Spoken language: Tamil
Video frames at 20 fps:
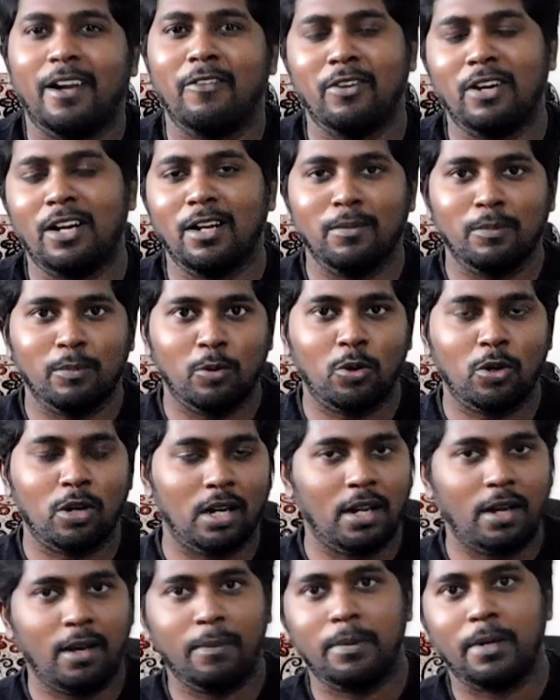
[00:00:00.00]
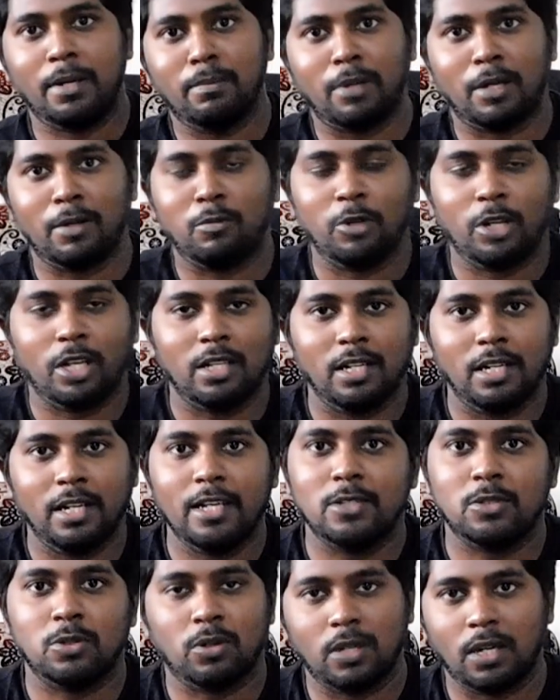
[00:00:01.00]
அவனால் போர்டெலாம் ஆப்ரேட் பண்ண முடியாது
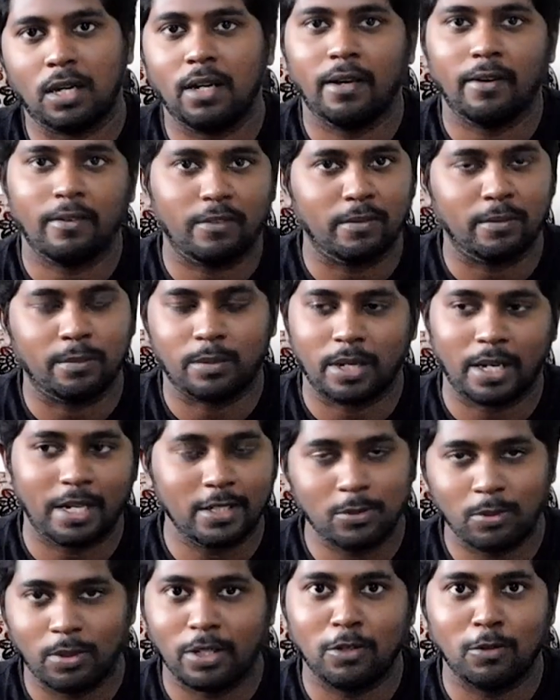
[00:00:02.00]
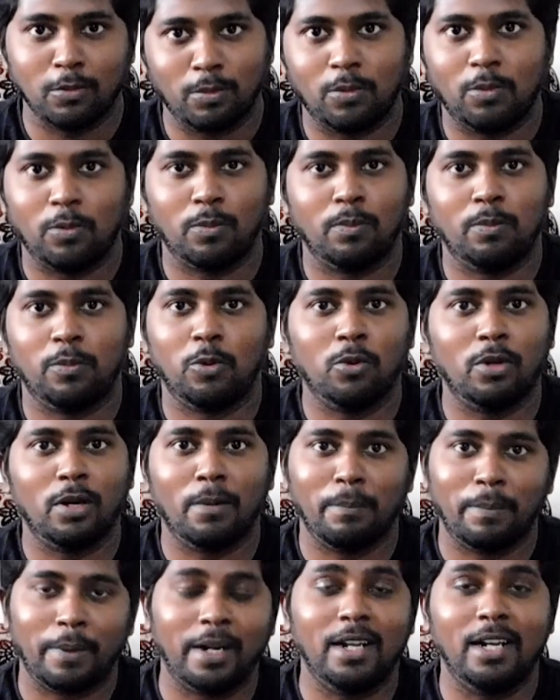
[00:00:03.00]
இல்லையா ஸோ அதனால் அவன் கடைசி வரைக்கும் ப்ரோ
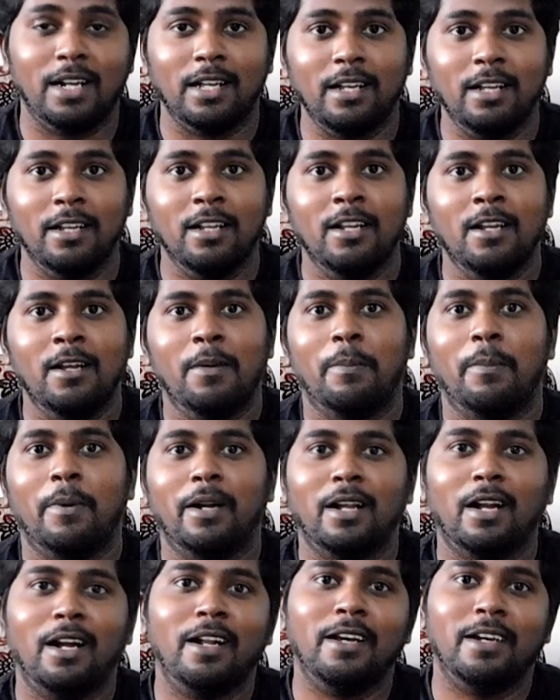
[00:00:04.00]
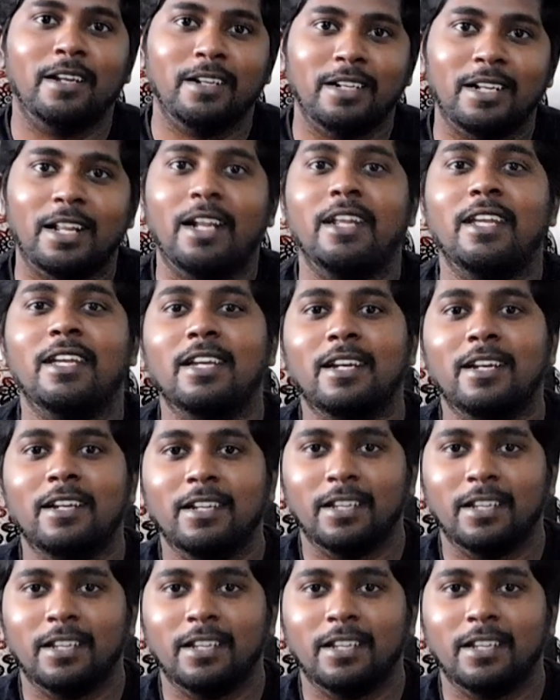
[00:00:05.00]
ப்ரோக்ராம் பண்ணலை பட் ஆனால் நிறைய